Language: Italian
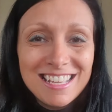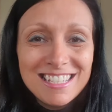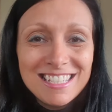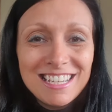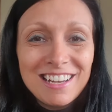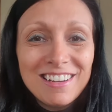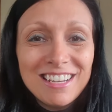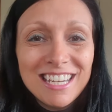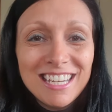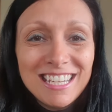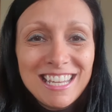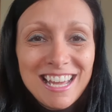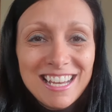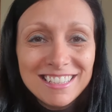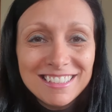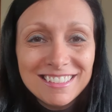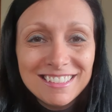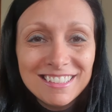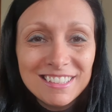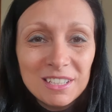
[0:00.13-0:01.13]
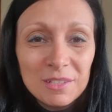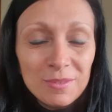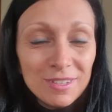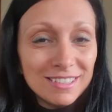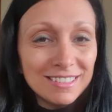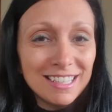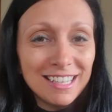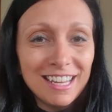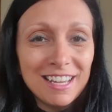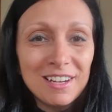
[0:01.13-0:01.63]
Ciao readers, come
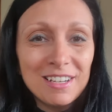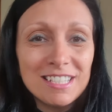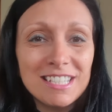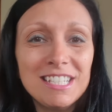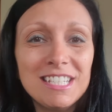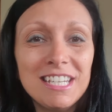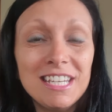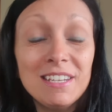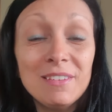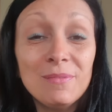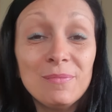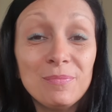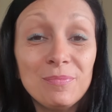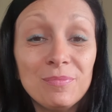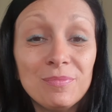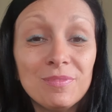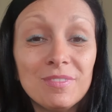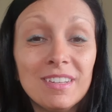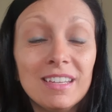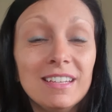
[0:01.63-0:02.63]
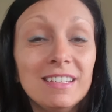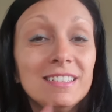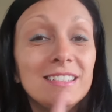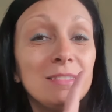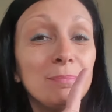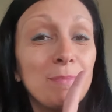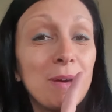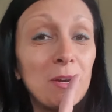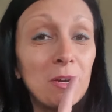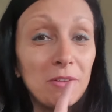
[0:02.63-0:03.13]
state oggi?
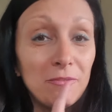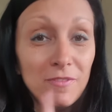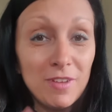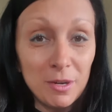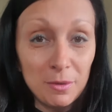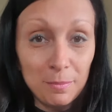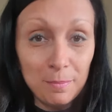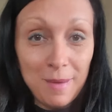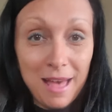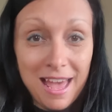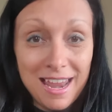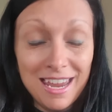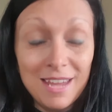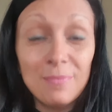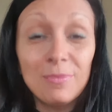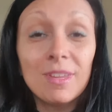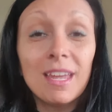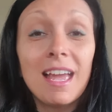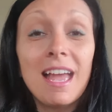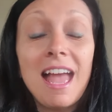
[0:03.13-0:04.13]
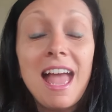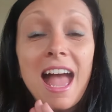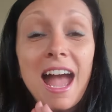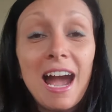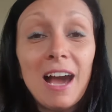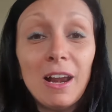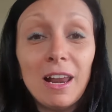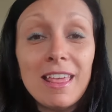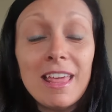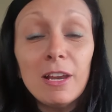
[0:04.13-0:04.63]
Spero davvero bene.
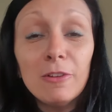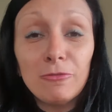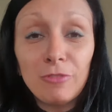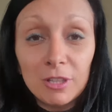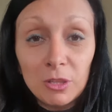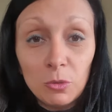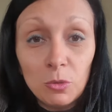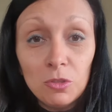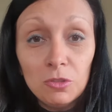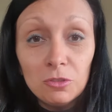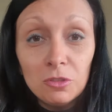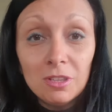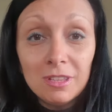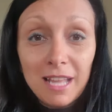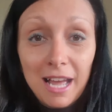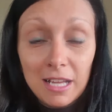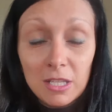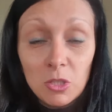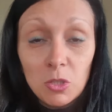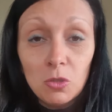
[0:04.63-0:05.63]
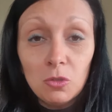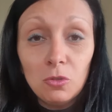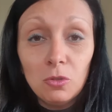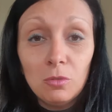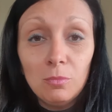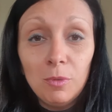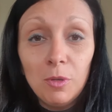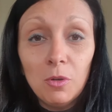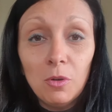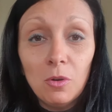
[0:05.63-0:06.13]
Allora, ieri ho fatto un sondaggio
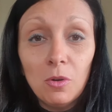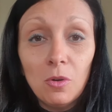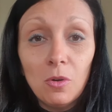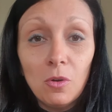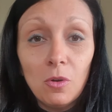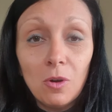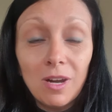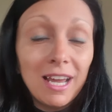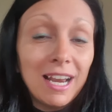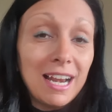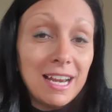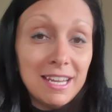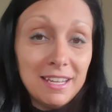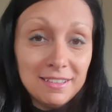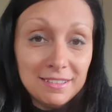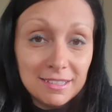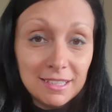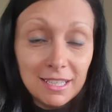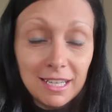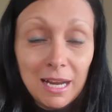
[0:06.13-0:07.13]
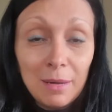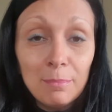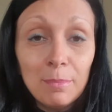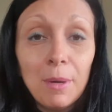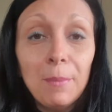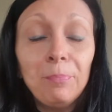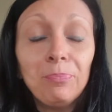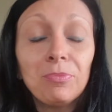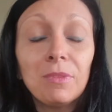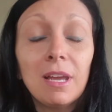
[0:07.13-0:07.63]
sul mio canale
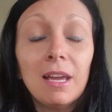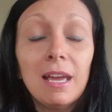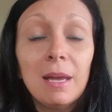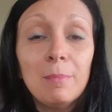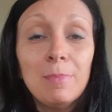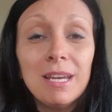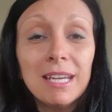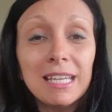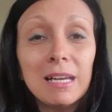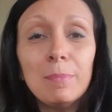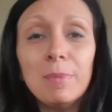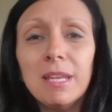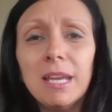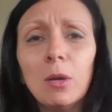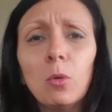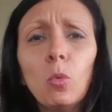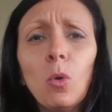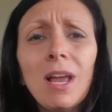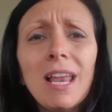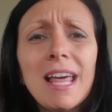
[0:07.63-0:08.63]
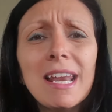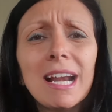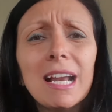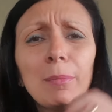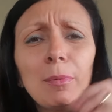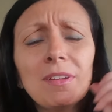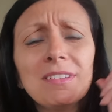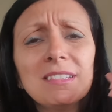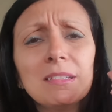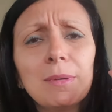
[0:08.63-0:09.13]
Instagram per capire qual era
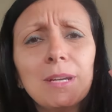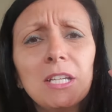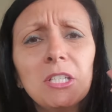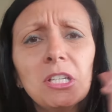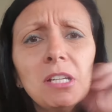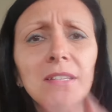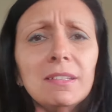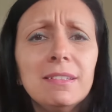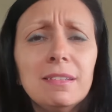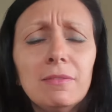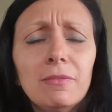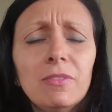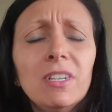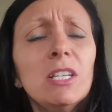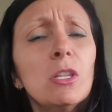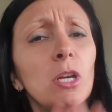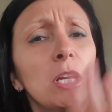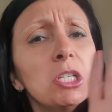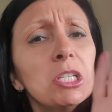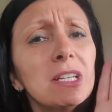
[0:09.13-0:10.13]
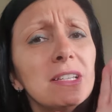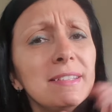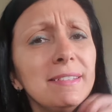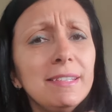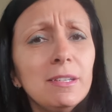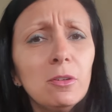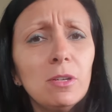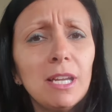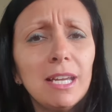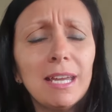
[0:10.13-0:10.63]
la prossima recenz video
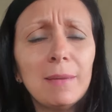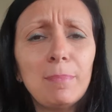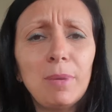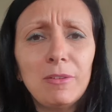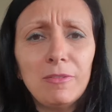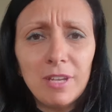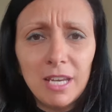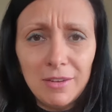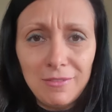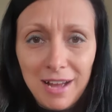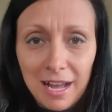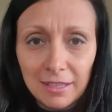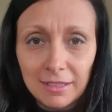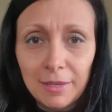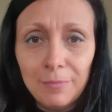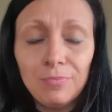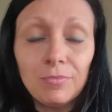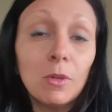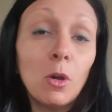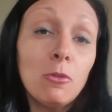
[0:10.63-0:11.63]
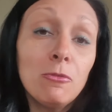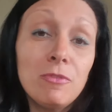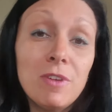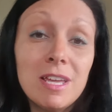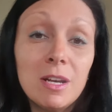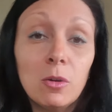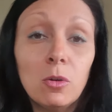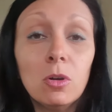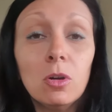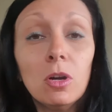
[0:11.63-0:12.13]
recensione che preferivate,
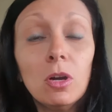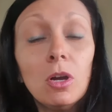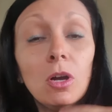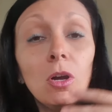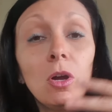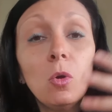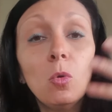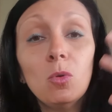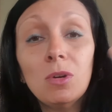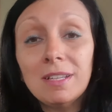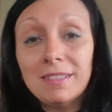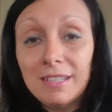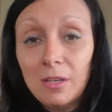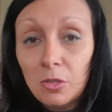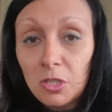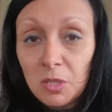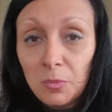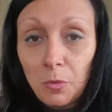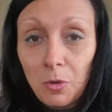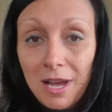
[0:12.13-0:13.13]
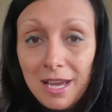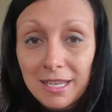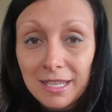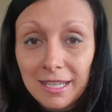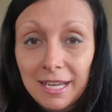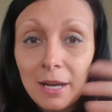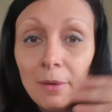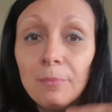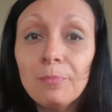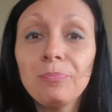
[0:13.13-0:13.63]
ovvero una trilogia
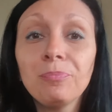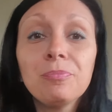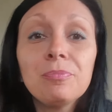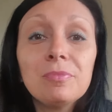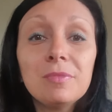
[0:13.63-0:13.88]
poetica,